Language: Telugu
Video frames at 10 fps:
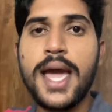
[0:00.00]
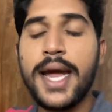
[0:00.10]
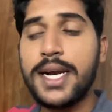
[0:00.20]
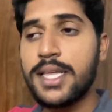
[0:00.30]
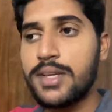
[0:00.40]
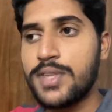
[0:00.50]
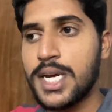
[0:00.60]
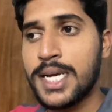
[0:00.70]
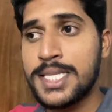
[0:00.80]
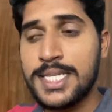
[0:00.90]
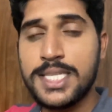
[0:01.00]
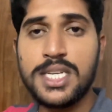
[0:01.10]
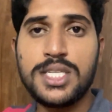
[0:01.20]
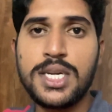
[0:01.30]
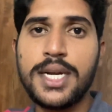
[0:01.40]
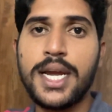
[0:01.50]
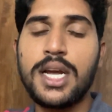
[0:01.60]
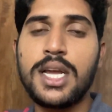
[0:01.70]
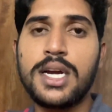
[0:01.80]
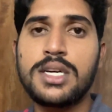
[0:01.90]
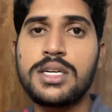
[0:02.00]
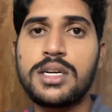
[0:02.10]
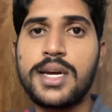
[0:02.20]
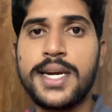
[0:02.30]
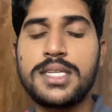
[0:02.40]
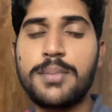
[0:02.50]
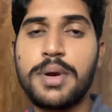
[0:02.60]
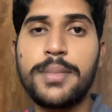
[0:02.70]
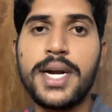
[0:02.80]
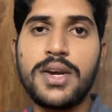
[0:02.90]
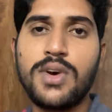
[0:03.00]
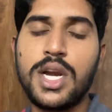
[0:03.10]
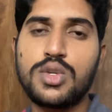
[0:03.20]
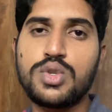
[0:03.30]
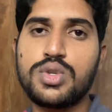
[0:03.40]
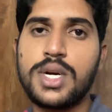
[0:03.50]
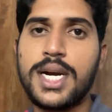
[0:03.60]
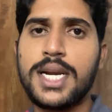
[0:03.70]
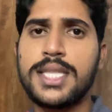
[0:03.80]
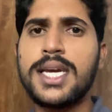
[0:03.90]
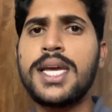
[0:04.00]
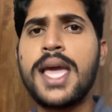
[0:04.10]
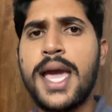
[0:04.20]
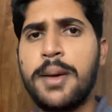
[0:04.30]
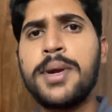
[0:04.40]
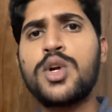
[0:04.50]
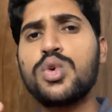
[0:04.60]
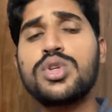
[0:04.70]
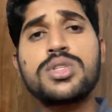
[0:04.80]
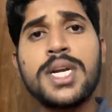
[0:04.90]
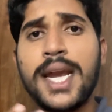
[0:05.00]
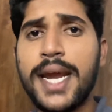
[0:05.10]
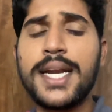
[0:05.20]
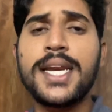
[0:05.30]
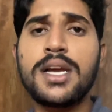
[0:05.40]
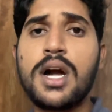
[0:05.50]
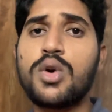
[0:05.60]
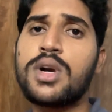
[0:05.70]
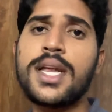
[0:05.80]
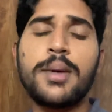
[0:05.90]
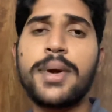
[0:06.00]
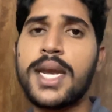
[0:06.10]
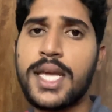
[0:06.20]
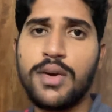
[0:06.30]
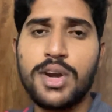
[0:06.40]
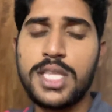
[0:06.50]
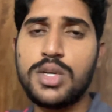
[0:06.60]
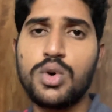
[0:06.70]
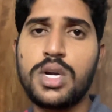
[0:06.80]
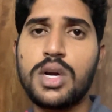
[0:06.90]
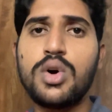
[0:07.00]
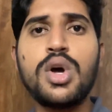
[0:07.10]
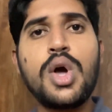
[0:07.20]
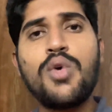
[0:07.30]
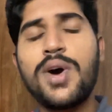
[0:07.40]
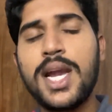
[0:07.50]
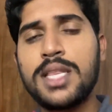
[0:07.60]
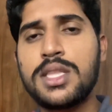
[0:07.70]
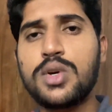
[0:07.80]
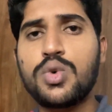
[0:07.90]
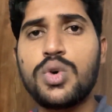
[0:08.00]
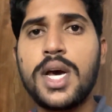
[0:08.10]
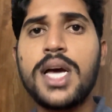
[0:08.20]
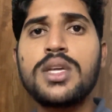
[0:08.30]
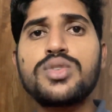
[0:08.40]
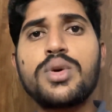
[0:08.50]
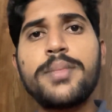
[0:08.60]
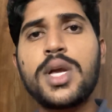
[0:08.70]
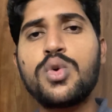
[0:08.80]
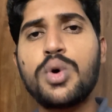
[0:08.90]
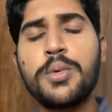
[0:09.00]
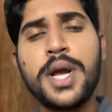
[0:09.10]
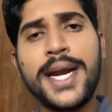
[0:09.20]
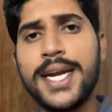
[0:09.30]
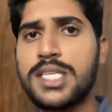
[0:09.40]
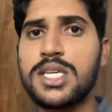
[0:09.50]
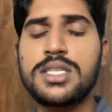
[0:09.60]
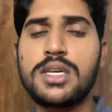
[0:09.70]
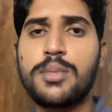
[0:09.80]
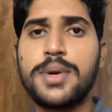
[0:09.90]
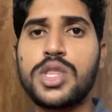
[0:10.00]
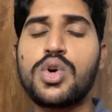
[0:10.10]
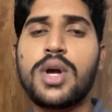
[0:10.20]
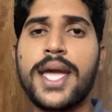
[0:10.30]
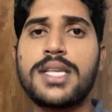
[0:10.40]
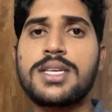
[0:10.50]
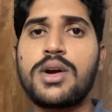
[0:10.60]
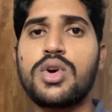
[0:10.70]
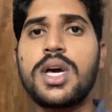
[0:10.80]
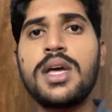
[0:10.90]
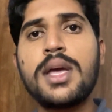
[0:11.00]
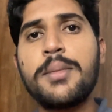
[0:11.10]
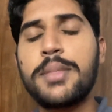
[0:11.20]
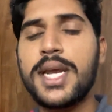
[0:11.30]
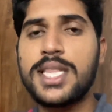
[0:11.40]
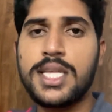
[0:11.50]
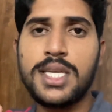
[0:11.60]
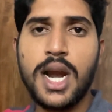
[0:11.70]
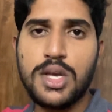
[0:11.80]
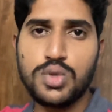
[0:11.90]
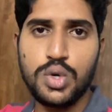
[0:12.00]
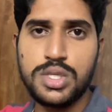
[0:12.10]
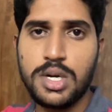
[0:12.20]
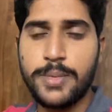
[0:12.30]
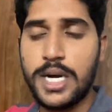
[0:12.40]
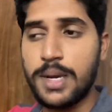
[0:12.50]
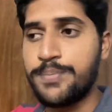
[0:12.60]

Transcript: అండ్ అదేవిధంగా సి సిక్స్టీన్ రెగ్యులర్ అండ్ సప్లిమెంటరీ వాళ్ళకి చూసుకున్నట్లయితే ఐ మీన్ టూ థౌజండ్ నైన్టీన్ కాకుండా రిమైనింగ్ ఎవరైతే ఉంటారో వాళ్ళందరూ కూడా సో మీకు కండక్ట్ చేస్తారు ప్రతి ఒక్క ఎగ్జామ్ కూడా మీరు ఏదైతే రాసుకోవచ్చు అనమాట